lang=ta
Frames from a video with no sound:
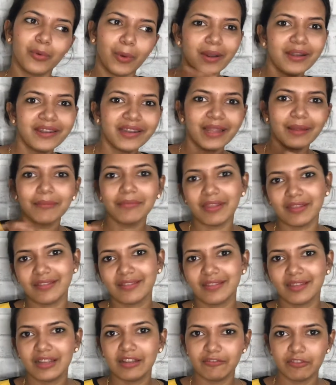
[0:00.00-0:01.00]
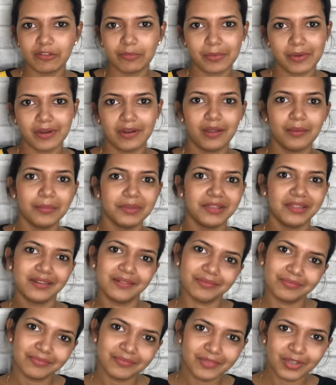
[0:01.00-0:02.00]
ஒன் டைம் எஸ் இன்வெஸ்ட் பண்ணலாம் பட்
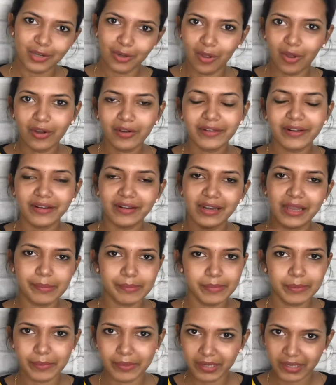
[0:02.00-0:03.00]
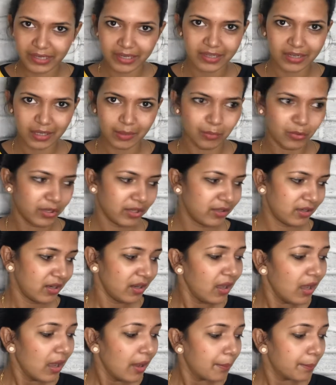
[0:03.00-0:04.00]
தென் லாங் ரன்ல எப்பவுமே பண்ணிகிட்டே இருக்க
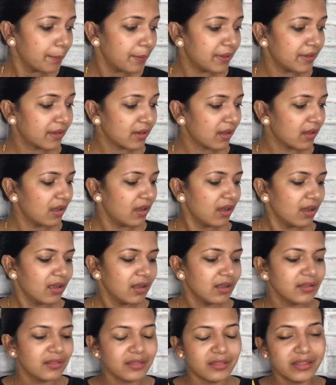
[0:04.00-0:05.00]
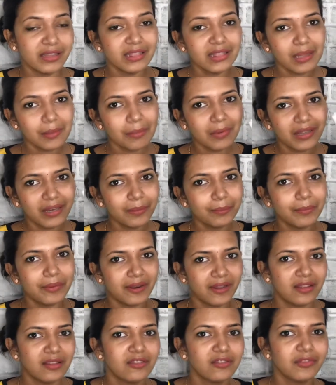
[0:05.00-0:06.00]
முடியாதுல்ல பட் இந்த மாதிரி
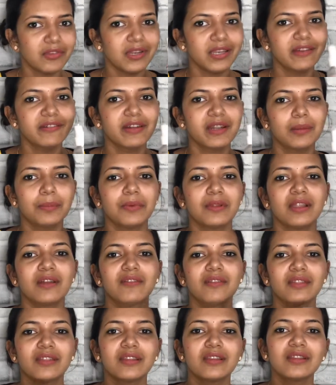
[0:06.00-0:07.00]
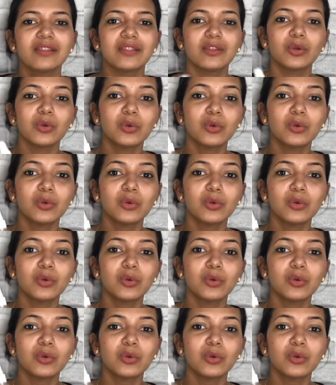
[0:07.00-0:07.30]
பிராண்ட்ஸ் வெளியே வரப்போ தான் வந்து இந்த